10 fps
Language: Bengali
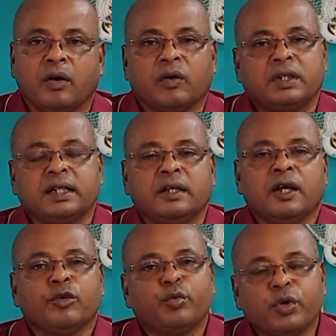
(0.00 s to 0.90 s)
অর্থাৎ
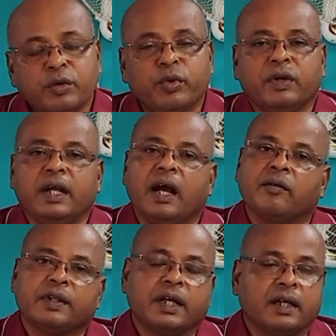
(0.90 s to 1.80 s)
পরিবহনে
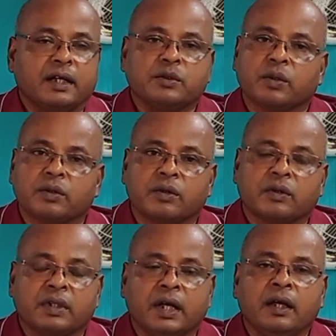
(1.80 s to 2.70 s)
আমাদের একটা
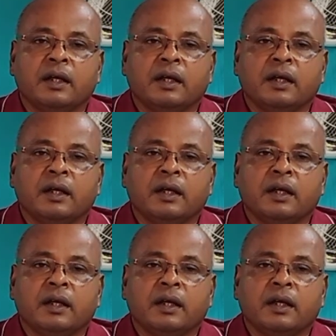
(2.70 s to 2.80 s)
সতর্কতা